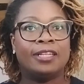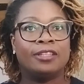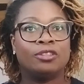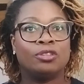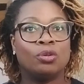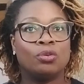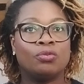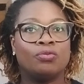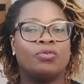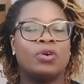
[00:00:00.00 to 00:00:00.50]

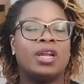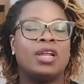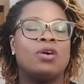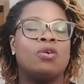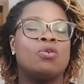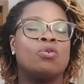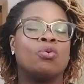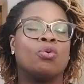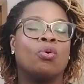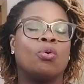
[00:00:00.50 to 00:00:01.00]
Donc voilà
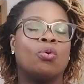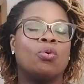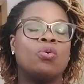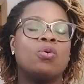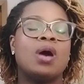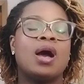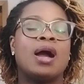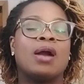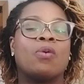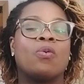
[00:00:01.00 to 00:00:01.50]
en
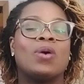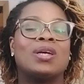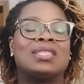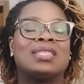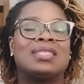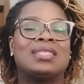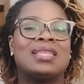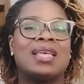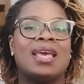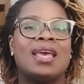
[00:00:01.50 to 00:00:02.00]
gros à quoi
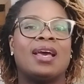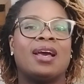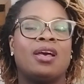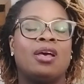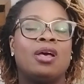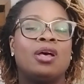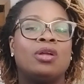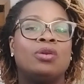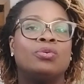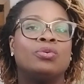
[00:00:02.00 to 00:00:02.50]
sert
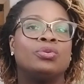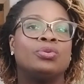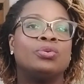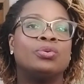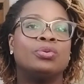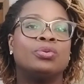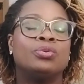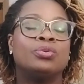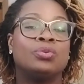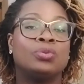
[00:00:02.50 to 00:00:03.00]
le,
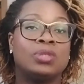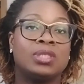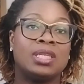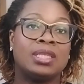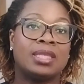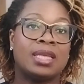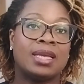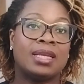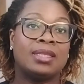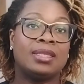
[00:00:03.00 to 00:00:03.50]

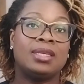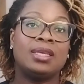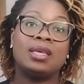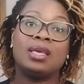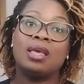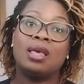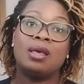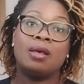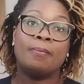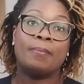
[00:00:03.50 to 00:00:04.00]
dossier
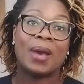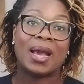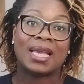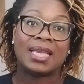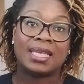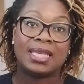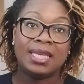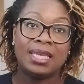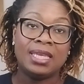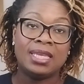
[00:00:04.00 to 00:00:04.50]
technique,
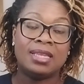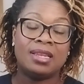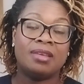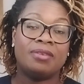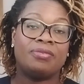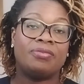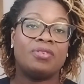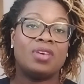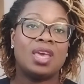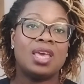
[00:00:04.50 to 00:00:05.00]
par qui il
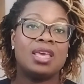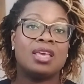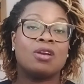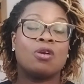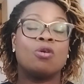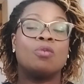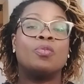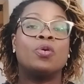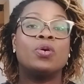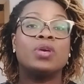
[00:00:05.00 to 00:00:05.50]
est fait et
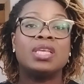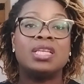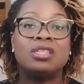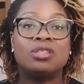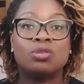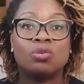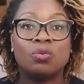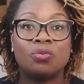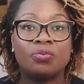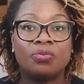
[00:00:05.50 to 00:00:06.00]
comment il
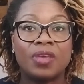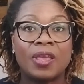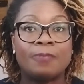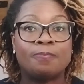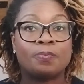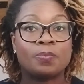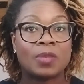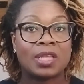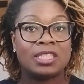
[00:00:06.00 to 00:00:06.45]
se fait.